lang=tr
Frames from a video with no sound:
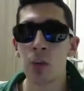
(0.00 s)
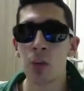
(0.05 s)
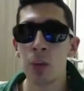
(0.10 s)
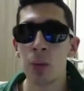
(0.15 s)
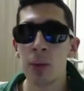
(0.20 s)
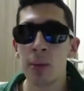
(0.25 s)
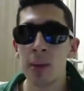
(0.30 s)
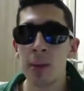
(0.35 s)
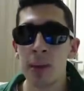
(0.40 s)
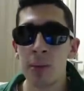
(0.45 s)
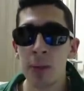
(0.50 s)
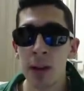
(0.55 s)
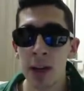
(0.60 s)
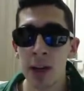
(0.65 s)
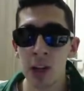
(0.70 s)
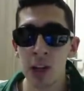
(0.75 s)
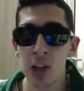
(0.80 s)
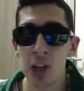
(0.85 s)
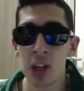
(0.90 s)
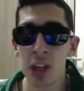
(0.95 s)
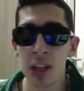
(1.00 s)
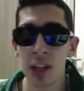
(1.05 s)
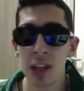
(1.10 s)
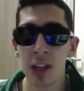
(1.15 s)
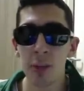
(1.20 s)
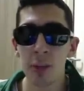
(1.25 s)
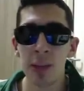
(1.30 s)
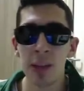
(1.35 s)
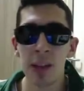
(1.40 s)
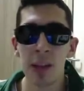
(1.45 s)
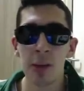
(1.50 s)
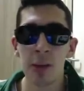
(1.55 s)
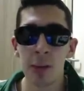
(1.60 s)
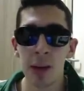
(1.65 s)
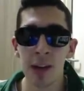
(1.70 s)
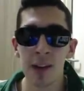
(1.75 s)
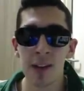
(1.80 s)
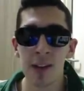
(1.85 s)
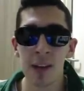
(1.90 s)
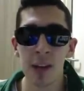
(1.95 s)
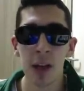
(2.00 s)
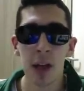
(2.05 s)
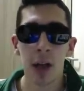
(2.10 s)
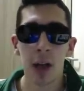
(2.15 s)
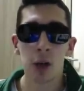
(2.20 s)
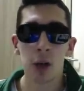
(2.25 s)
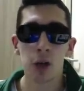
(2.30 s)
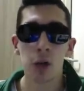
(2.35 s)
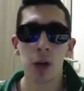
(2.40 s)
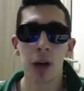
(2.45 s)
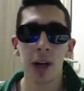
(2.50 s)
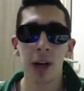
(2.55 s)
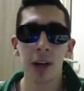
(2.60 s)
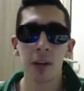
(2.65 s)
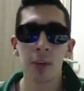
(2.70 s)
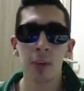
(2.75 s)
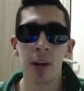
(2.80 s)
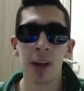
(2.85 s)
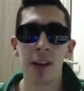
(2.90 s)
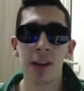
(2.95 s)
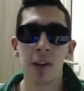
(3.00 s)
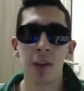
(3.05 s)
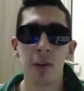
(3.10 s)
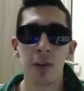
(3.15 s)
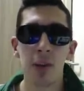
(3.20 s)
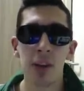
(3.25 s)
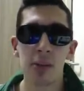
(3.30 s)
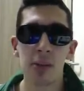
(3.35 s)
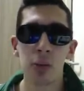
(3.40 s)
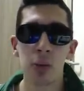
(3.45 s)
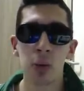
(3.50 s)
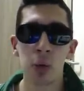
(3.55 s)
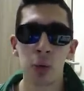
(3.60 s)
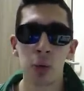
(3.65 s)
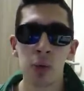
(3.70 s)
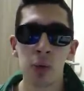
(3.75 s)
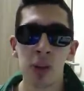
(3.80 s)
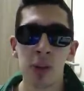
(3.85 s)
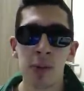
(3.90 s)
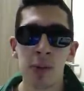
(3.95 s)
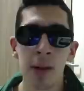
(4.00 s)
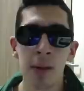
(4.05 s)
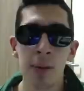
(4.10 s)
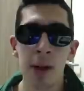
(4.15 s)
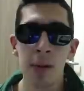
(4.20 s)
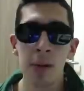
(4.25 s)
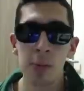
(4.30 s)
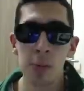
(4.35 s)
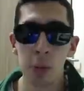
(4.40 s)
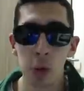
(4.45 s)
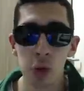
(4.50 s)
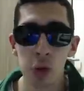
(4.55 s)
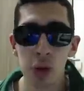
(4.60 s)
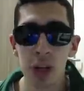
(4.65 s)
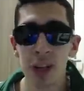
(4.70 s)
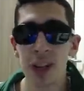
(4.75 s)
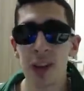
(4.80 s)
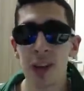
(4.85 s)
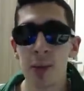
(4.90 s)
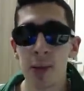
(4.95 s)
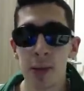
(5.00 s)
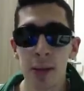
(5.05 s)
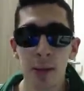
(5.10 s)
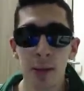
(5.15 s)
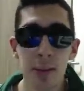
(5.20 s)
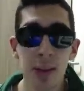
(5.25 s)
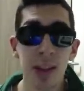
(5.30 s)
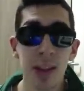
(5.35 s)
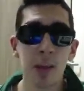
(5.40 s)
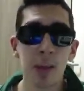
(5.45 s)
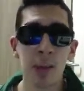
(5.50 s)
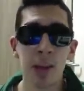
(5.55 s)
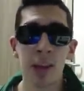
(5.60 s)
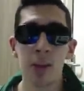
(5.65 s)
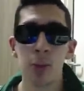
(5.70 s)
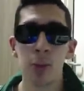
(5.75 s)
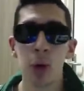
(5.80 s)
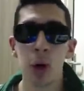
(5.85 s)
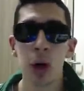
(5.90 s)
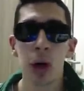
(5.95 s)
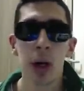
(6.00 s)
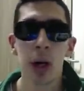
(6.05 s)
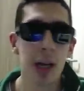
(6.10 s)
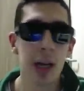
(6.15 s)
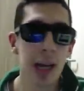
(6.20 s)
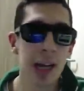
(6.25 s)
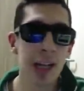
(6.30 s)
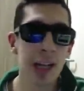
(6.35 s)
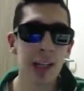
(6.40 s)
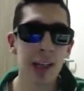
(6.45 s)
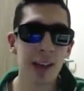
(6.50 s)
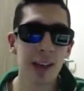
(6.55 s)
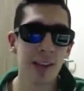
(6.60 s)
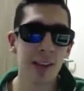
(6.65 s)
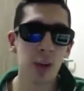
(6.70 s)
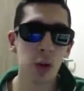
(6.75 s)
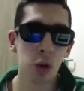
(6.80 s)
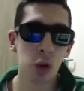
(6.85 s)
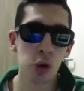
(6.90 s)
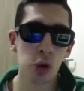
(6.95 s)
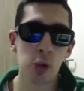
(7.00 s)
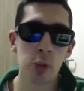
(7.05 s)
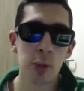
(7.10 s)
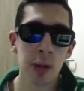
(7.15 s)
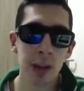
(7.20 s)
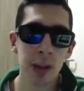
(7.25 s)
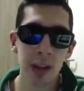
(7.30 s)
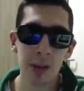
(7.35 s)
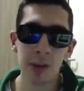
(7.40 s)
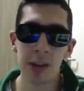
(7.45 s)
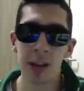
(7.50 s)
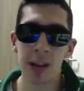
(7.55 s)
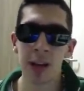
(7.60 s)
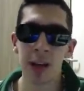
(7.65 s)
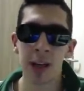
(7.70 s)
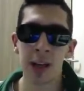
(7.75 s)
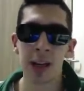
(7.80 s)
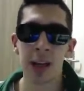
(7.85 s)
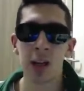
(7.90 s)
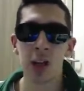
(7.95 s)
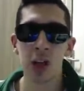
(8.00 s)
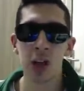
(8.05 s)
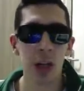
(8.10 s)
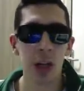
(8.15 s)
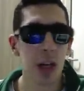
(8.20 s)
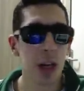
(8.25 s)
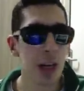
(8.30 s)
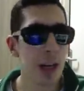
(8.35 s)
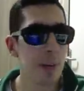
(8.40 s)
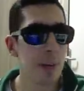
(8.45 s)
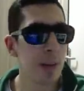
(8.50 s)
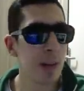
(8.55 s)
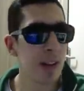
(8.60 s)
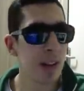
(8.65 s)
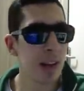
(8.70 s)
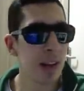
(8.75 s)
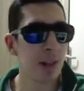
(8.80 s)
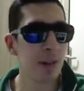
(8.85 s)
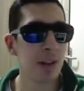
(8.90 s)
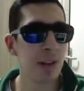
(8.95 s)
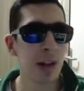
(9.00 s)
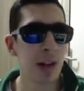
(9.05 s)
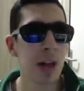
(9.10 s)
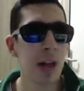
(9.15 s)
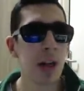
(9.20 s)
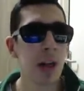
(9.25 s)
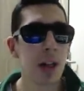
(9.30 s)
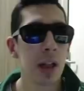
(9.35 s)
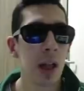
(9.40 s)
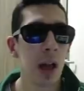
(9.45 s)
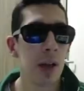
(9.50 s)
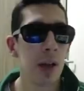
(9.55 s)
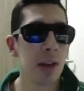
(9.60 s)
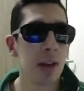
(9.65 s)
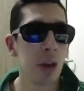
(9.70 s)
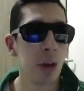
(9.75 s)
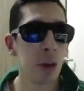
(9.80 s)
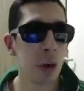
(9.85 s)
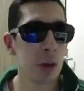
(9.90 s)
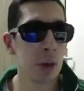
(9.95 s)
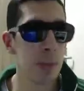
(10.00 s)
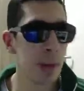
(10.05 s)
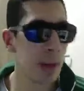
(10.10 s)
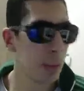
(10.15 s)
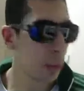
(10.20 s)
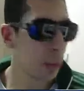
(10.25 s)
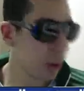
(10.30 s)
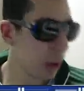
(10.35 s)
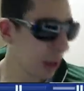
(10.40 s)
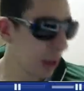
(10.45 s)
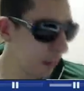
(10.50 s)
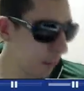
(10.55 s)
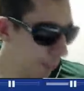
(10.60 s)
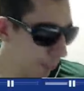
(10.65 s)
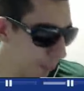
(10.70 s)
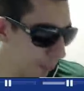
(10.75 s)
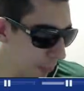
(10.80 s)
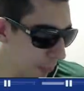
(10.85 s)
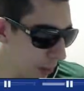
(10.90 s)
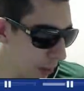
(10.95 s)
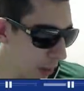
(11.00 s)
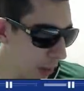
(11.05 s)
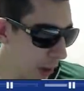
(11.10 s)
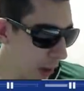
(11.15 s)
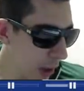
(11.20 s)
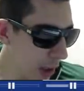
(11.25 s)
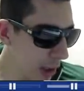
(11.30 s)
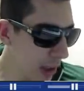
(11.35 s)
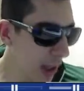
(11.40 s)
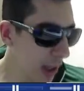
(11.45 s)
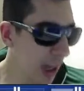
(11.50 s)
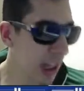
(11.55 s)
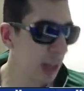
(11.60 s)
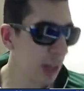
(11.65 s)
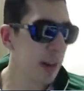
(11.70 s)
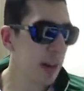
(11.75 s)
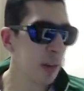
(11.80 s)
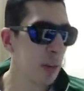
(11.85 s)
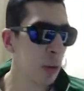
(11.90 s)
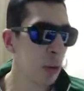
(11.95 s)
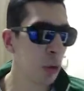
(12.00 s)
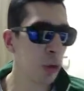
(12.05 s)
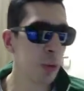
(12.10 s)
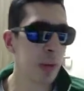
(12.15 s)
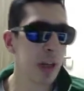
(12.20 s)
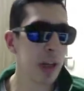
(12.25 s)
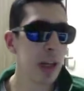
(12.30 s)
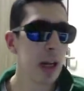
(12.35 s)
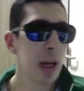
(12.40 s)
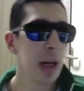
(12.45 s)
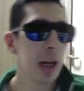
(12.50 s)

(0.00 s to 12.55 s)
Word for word: Bu bildirimleri açın ki direkt bildirim gelsin. Çünkü artık maalesef Facebook grubumuzda bile ben bir post attığım zaman bildirim gitmiyor. En kesin çözüm Twitter arkadaşlar. Hepinizi Twitter'a davet ediyorum. Beni buradan takip etmeyi unutmayın.